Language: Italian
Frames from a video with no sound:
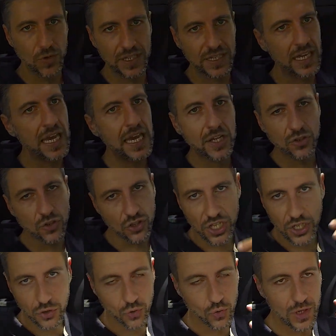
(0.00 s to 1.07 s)
quindi non
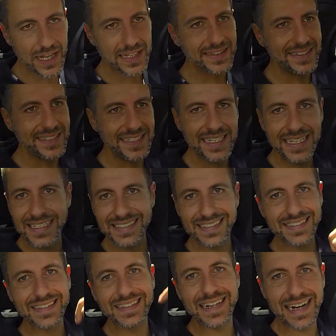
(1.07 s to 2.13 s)
è nulla di
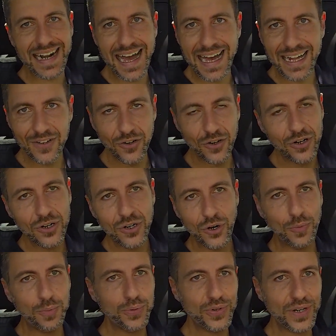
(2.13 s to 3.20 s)
strano
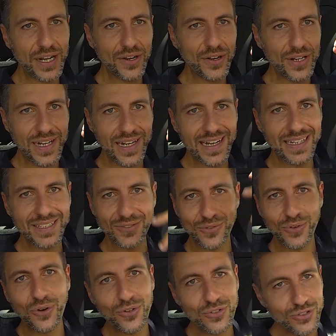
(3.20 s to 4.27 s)
oppure non è
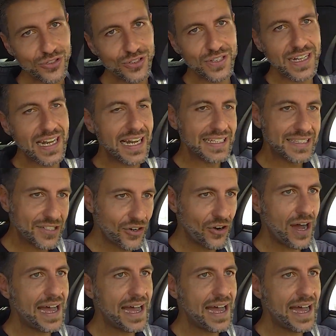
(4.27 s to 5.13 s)
nessun contro dell'elettrico,